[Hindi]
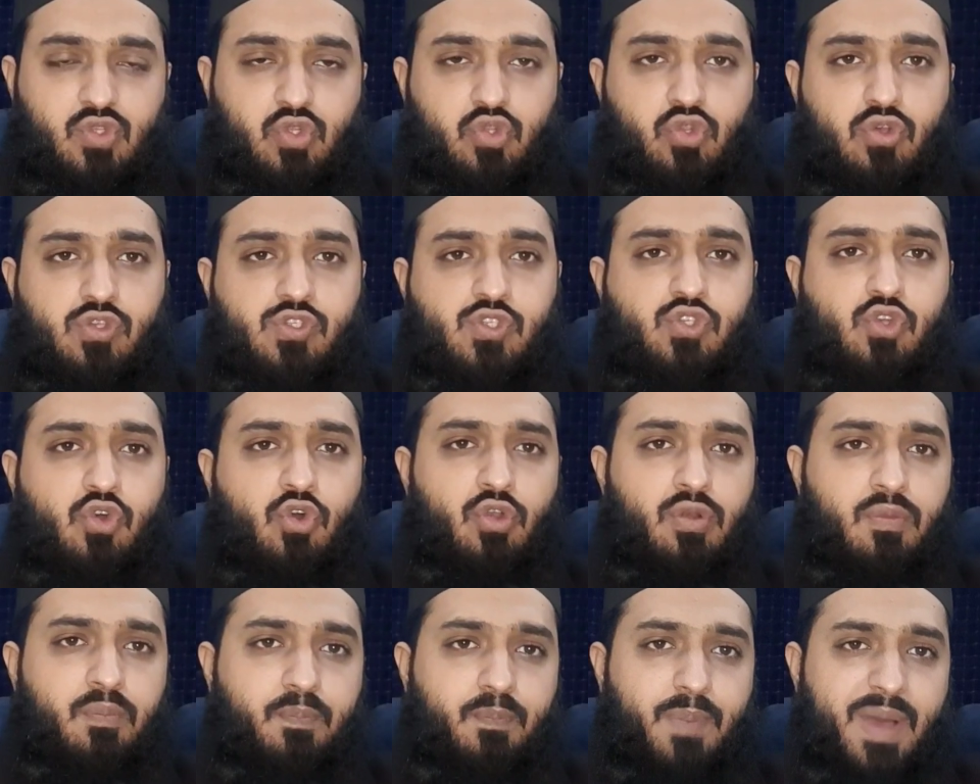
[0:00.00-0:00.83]
तो दोस्तों
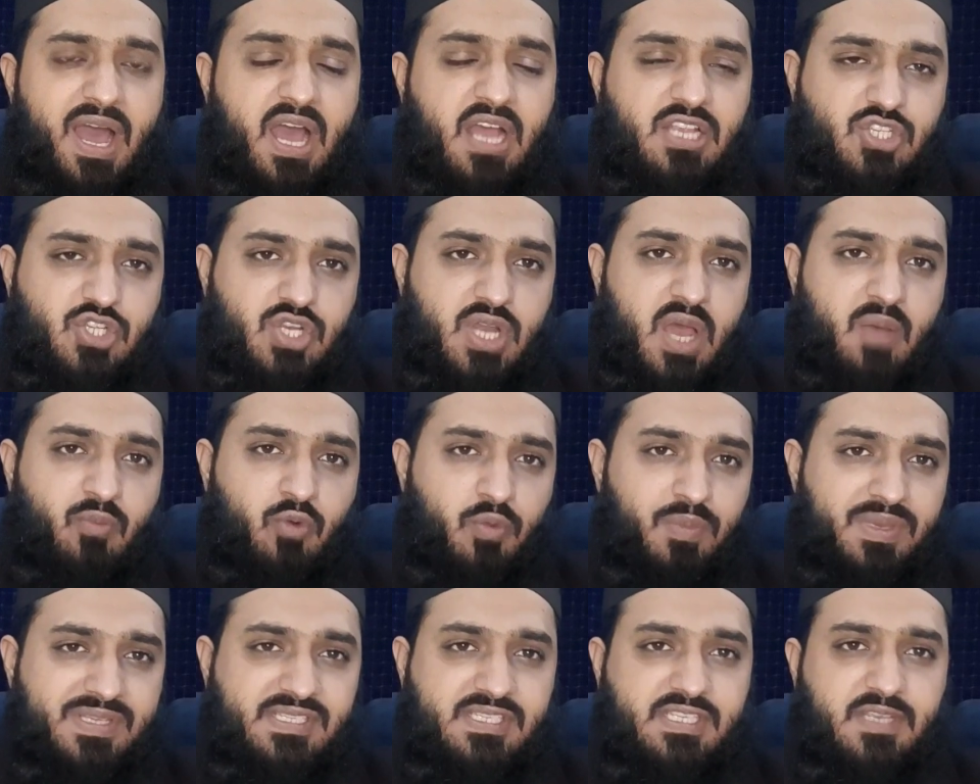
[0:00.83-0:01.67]
उन पांच
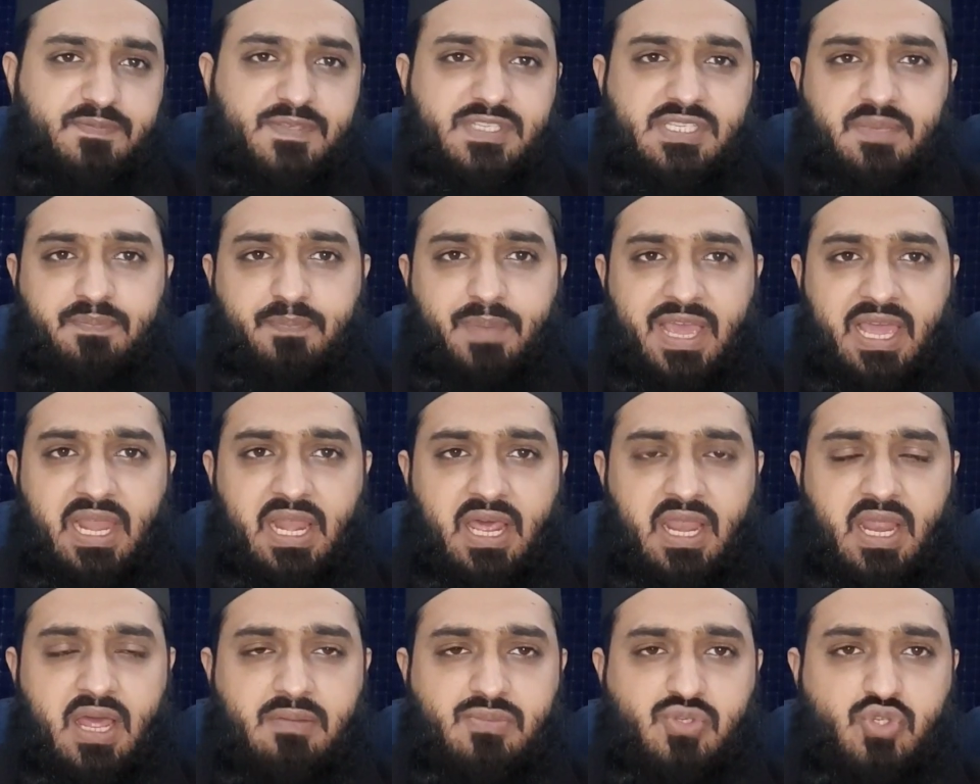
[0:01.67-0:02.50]
नामों में सबसे
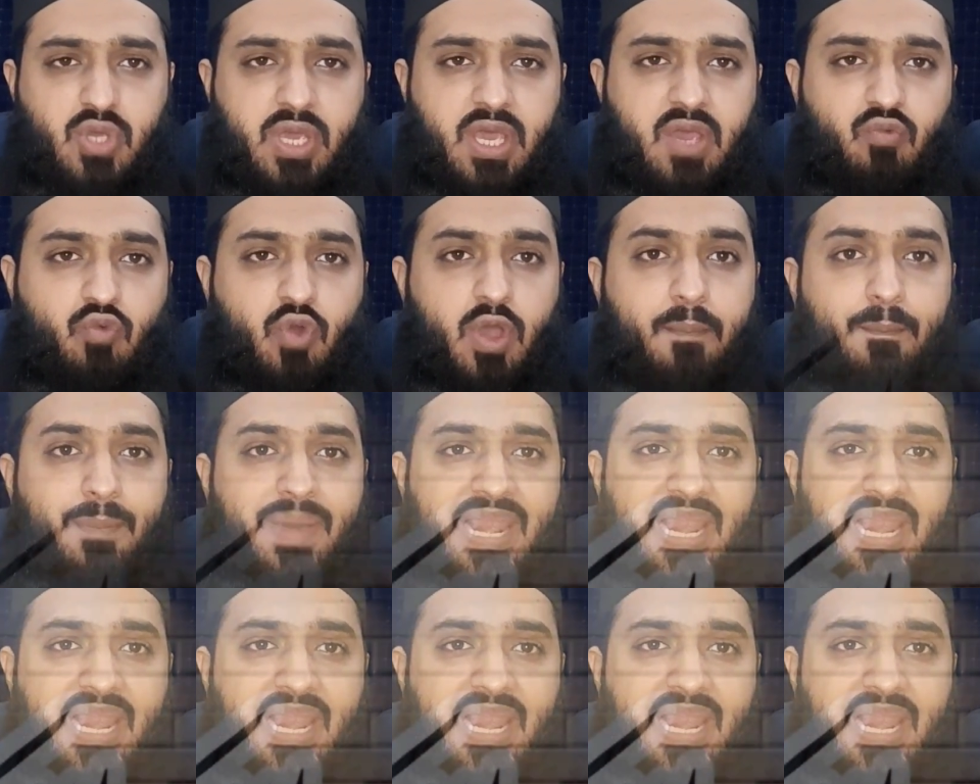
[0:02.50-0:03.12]
पहला नाम जो है वो है